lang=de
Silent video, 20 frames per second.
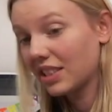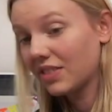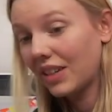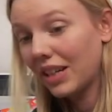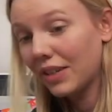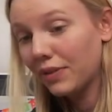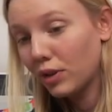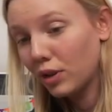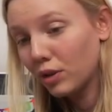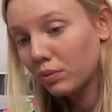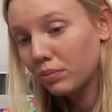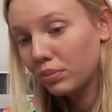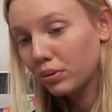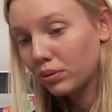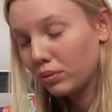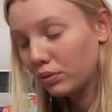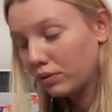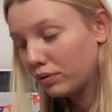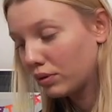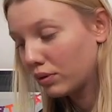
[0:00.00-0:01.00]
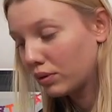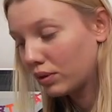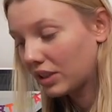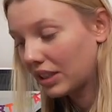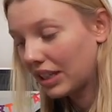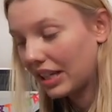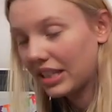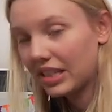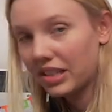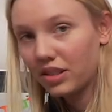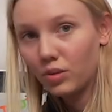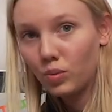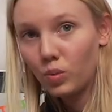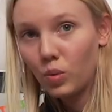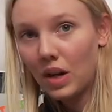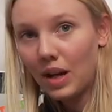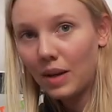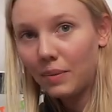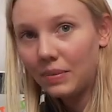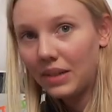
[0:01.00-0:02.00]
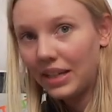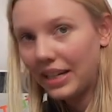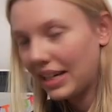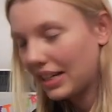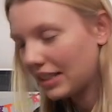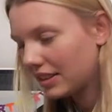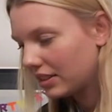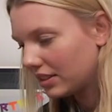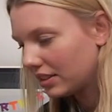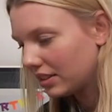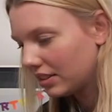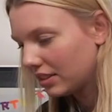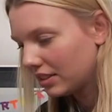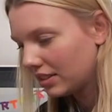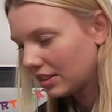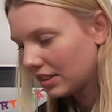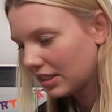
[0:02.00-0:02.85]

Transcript: zwei Wochen Prüfung. Der ist nur am Lernen.